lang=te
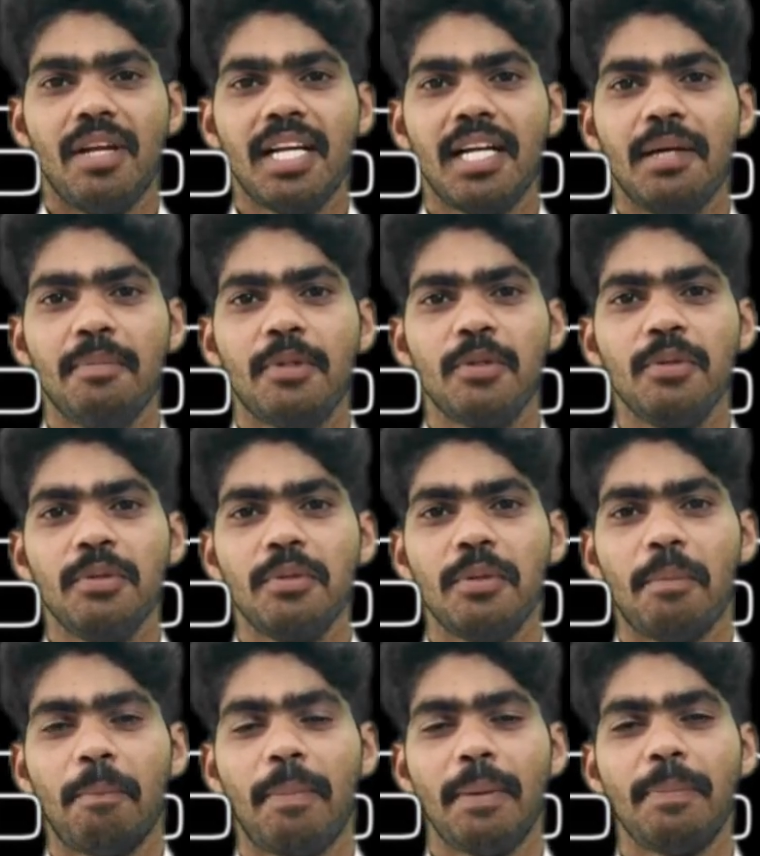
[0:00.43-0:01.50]
వెల్కమ్ టు
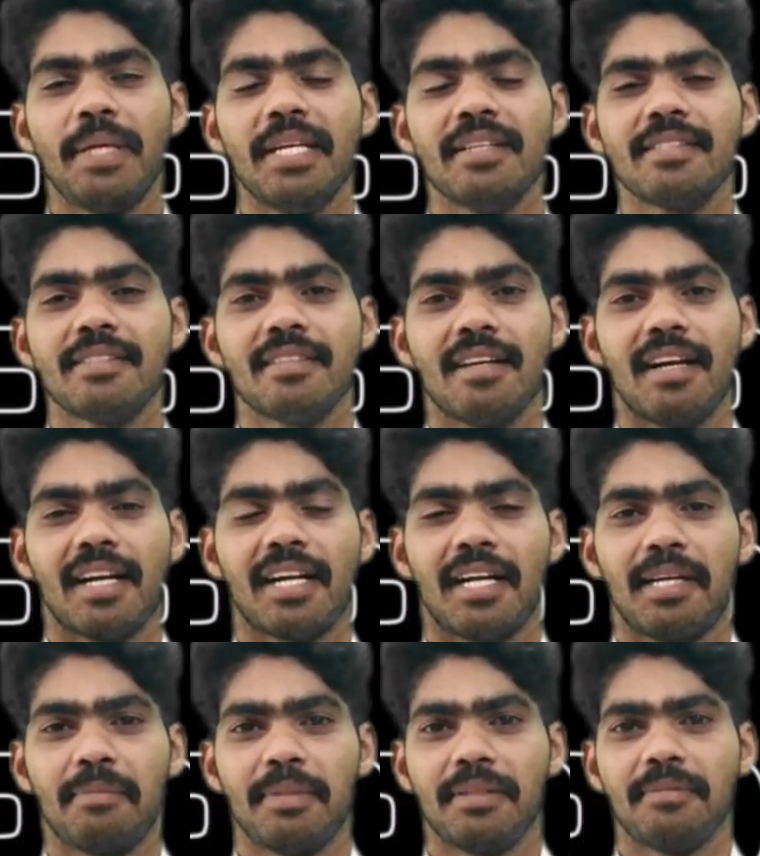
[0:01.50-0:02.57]
పిపిఎస్
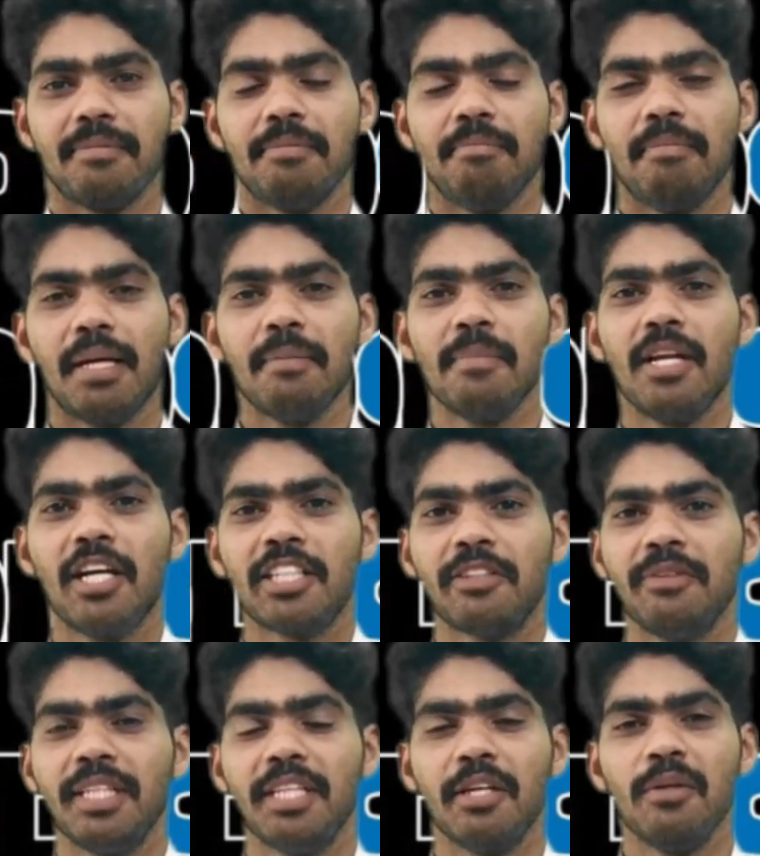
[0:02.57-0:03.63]
అకాడమీ మనం
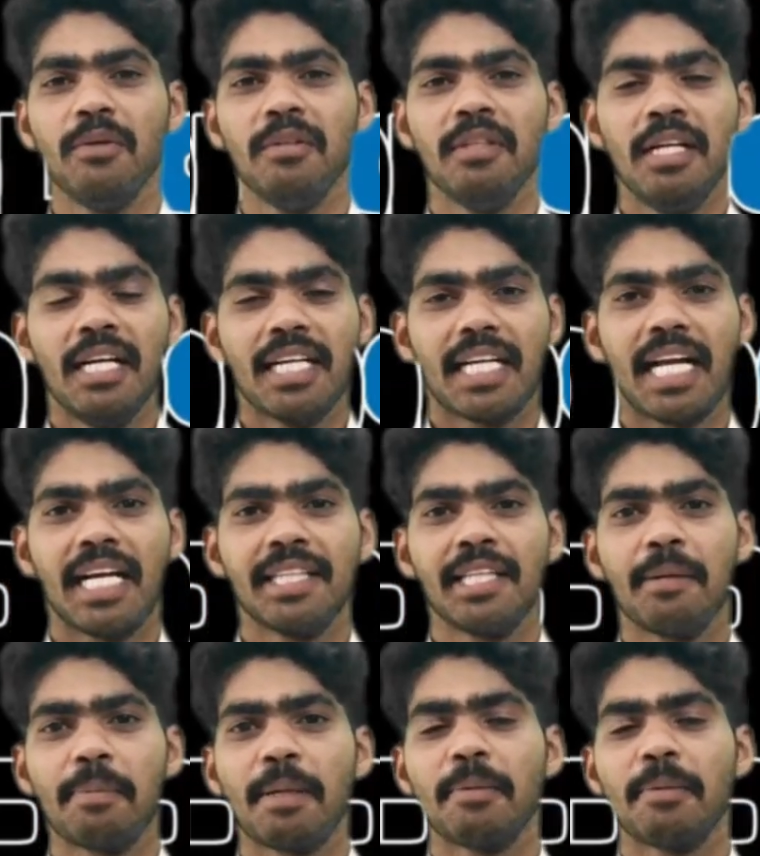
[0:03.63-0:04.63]
లాస్ట్ వీడియోలో కేంద్ర